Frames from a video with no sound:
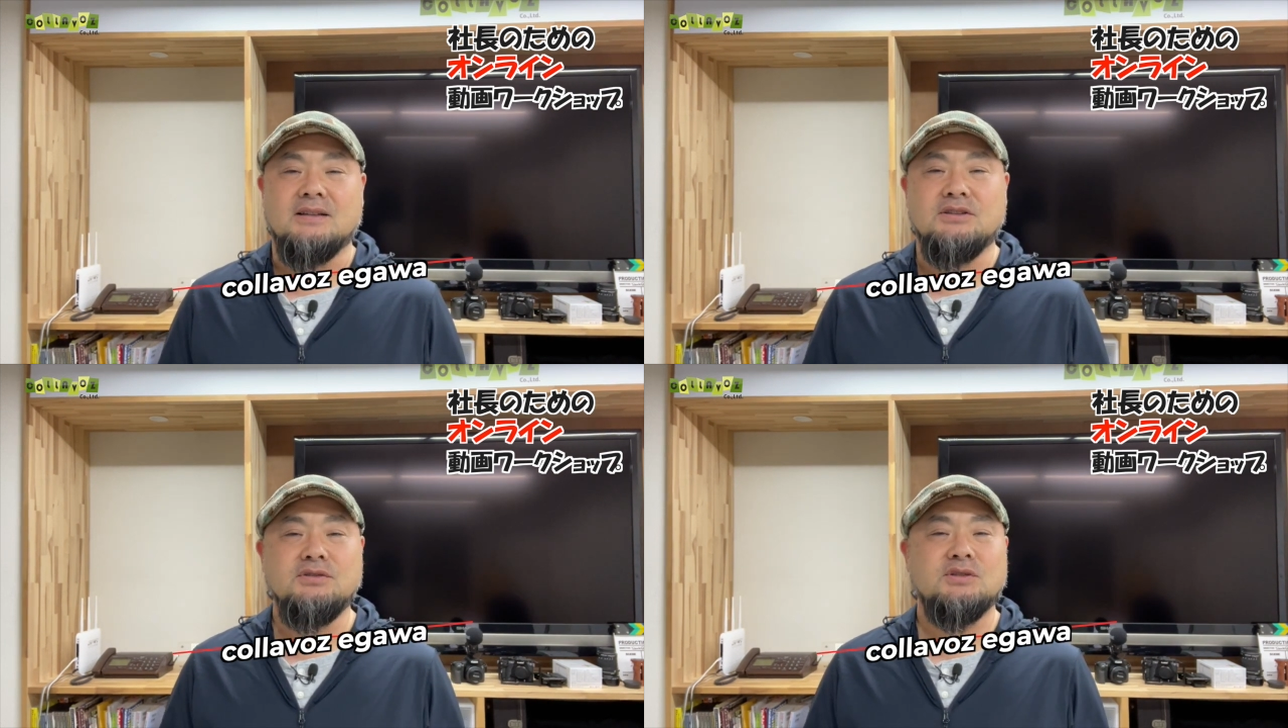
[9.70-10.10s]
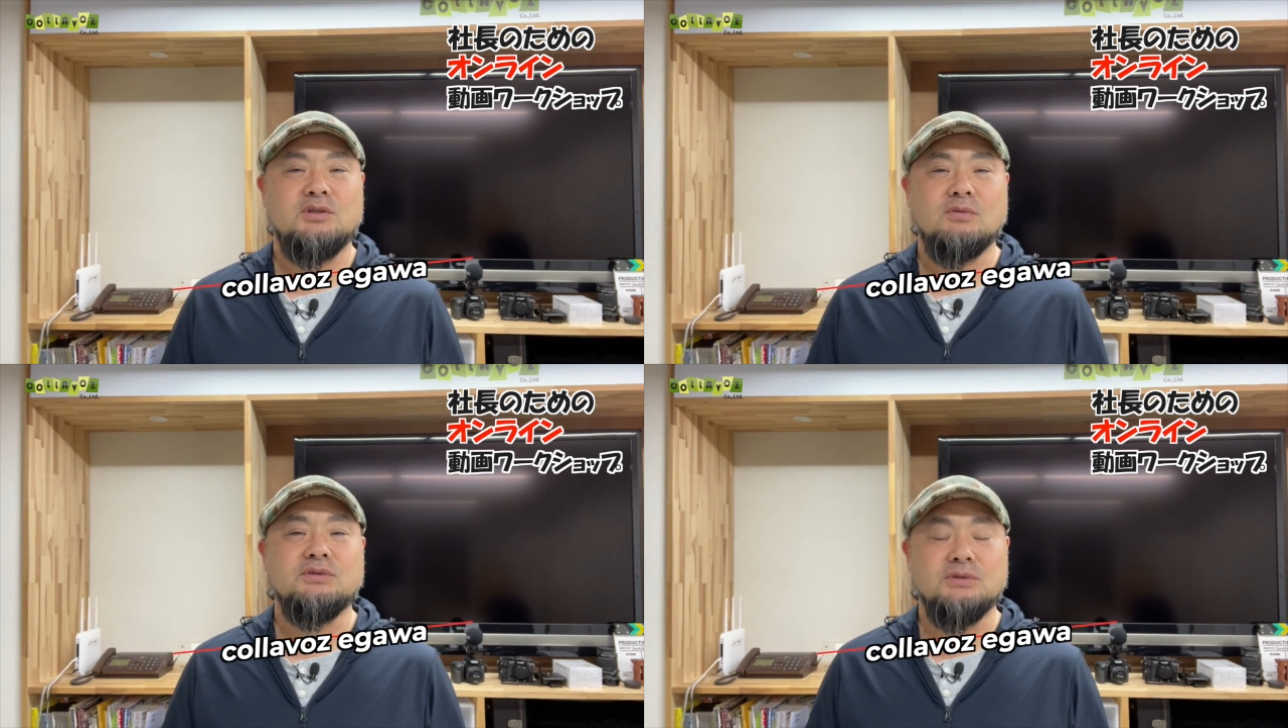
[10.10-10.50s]
飲
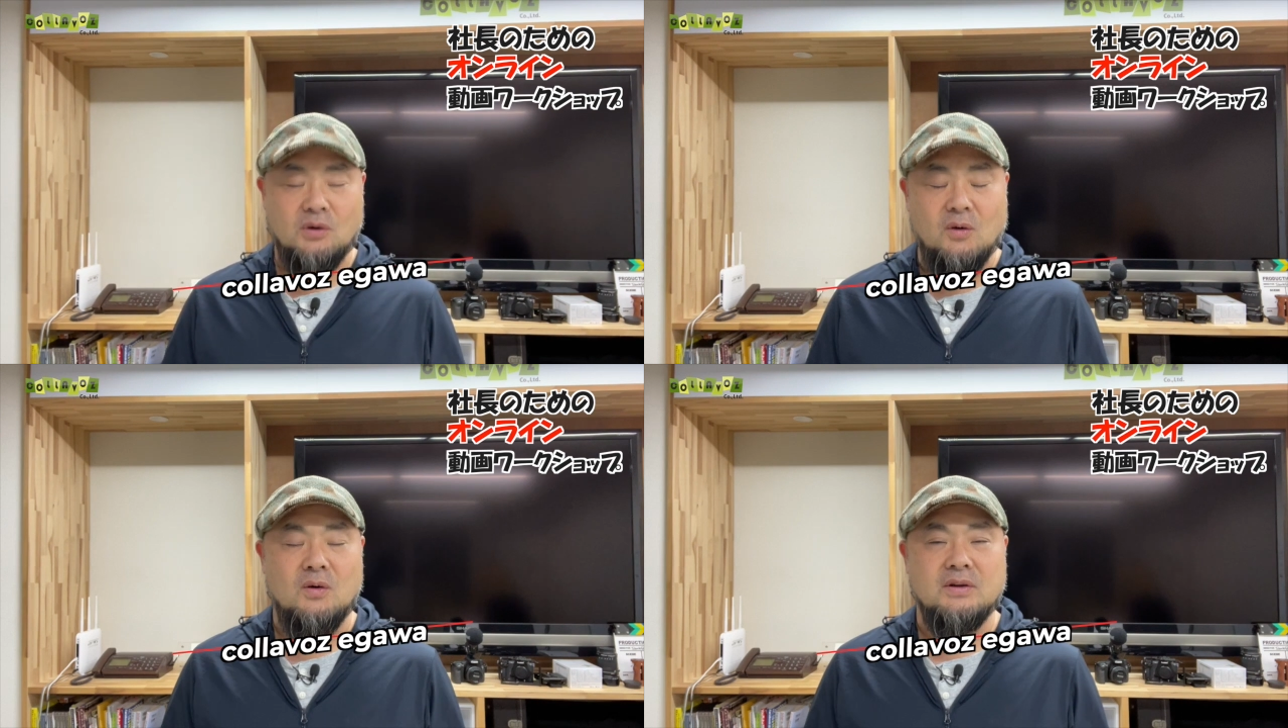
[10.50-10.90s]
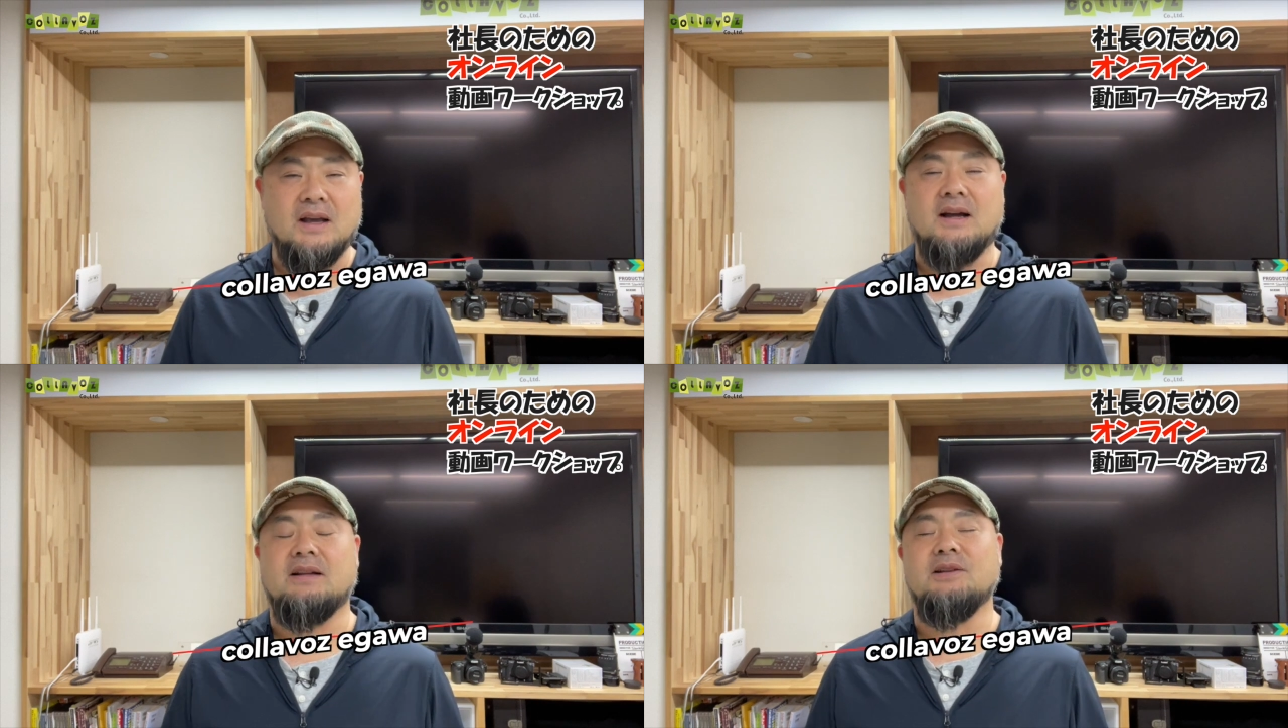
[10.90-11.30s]
食業、
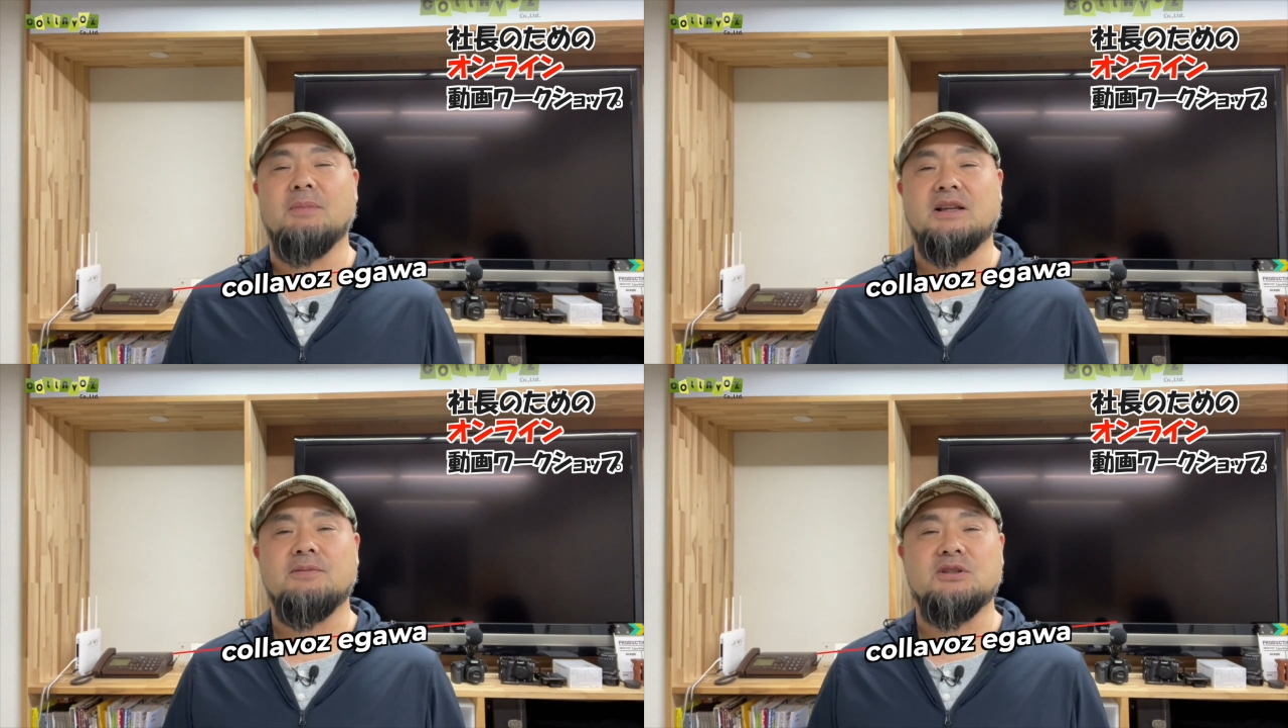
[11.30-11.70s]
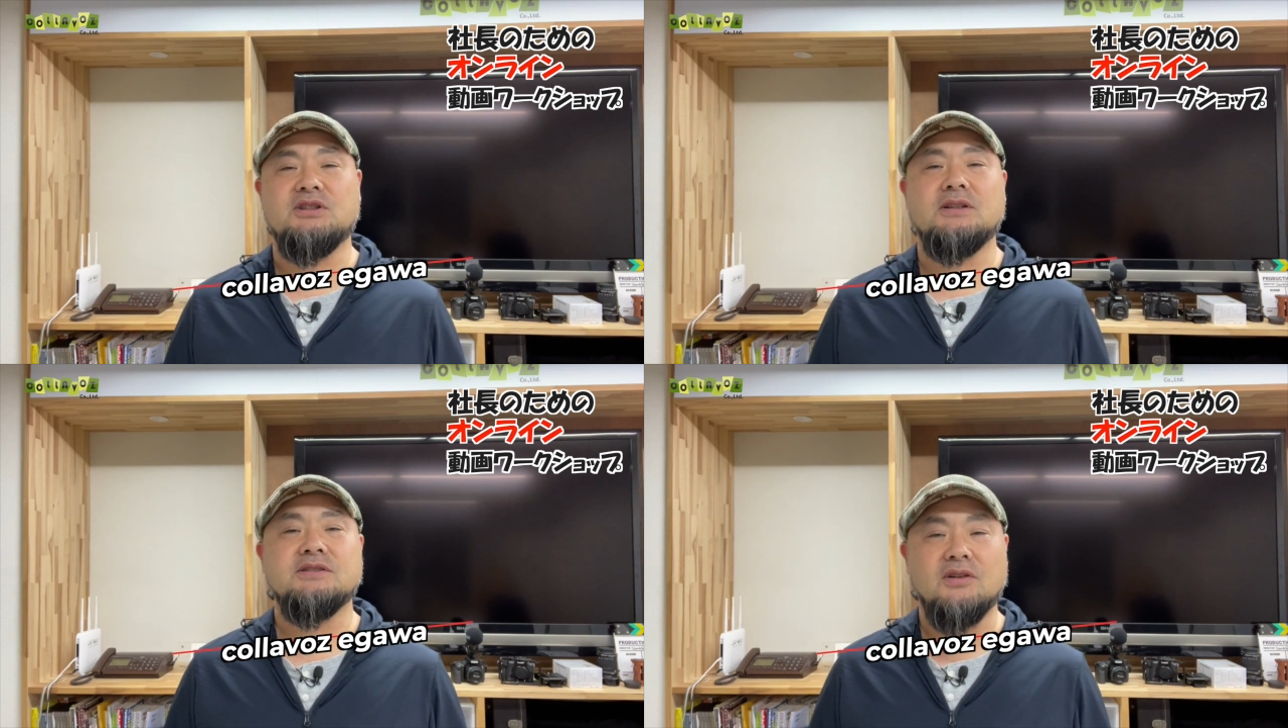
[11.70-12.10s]
やはり今厳
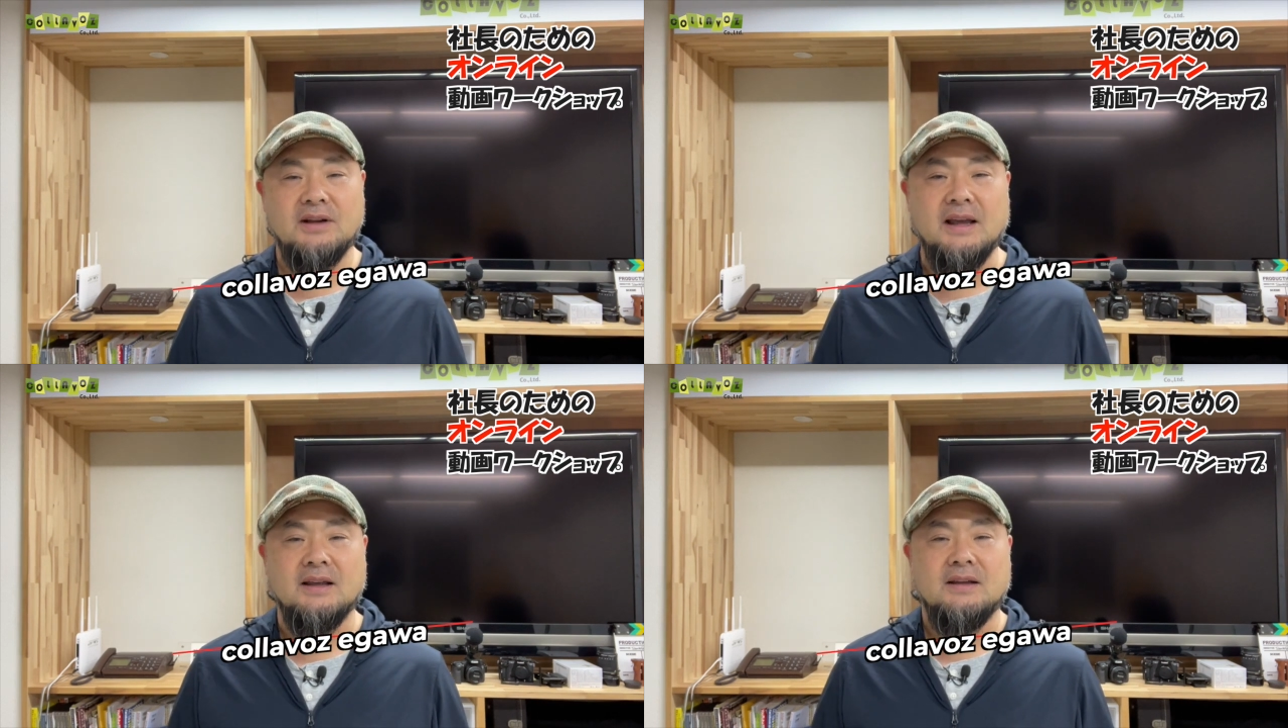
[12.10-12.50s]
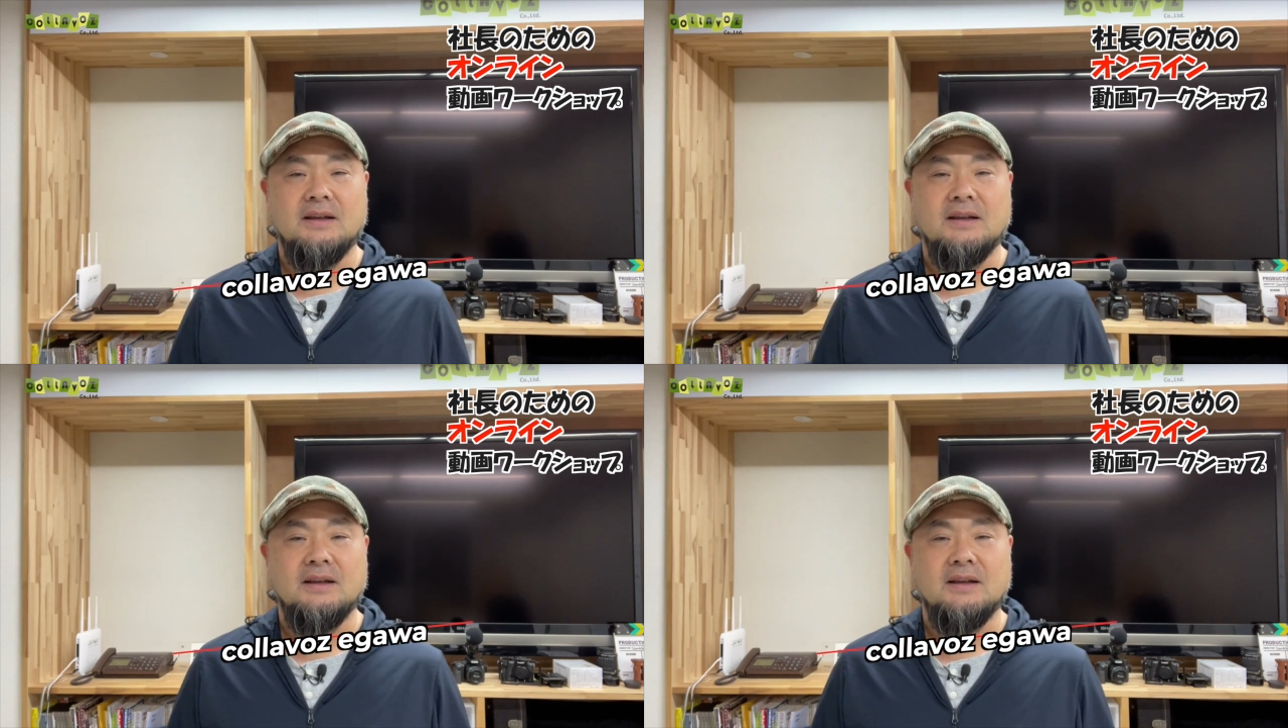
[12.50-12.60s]
しいですよね。